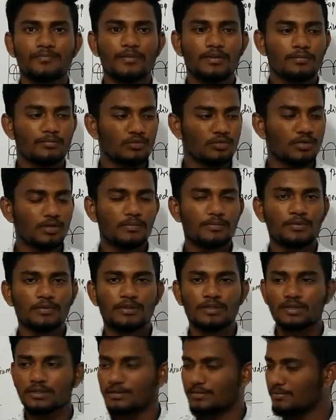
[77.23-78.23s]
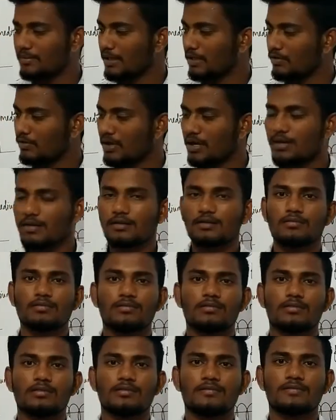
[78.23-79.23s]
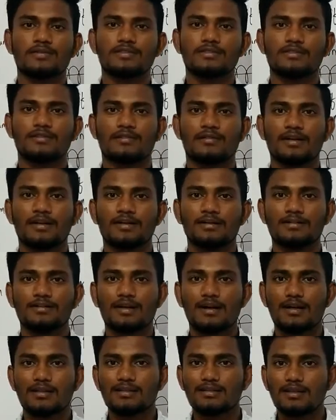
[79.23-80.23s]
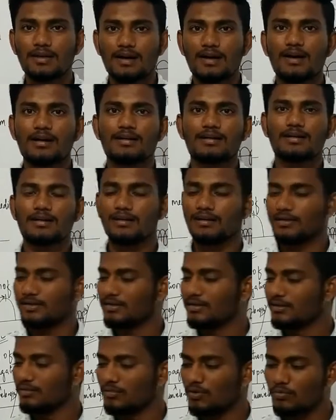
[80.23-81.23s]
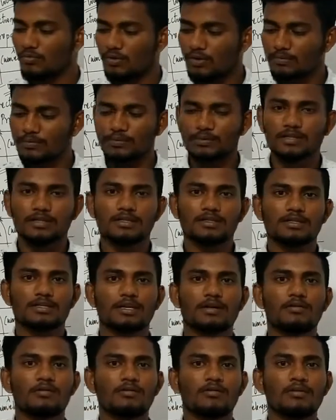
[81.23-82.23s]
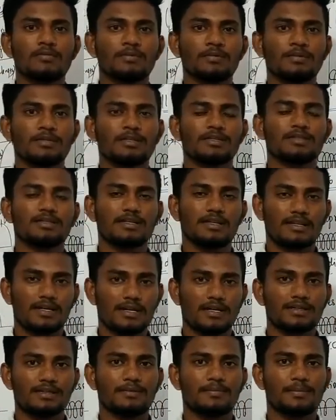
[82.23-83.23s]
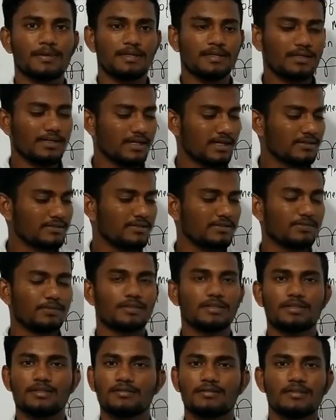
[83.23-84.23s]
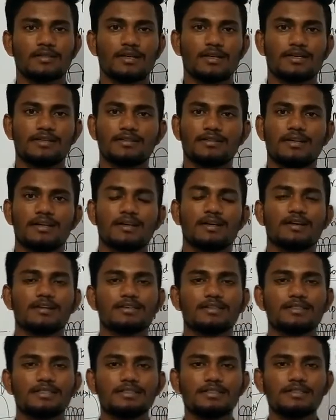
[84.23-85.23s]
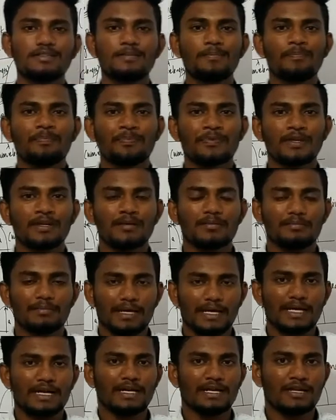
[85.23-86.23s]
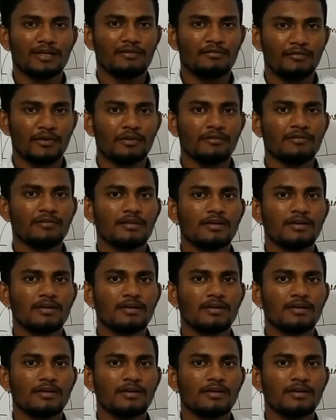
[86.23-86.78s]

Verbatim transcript: முதல் புத்தகத்தின் மேலே ஒரு ஆற்றல் கொடுக்குறோன்னு வச்சுக்கோங்களேன் அந்த ஆற்றலை ஒவ்வொரு புத்தகத்துக்காக ஒவ்வொரு புத்தகத்துக்காக கடத்தப்பட்டு கடைசி புத்தகத்தை வந்து அடையுது இல்லையா இது மெக்கானிக்கல் வேவ்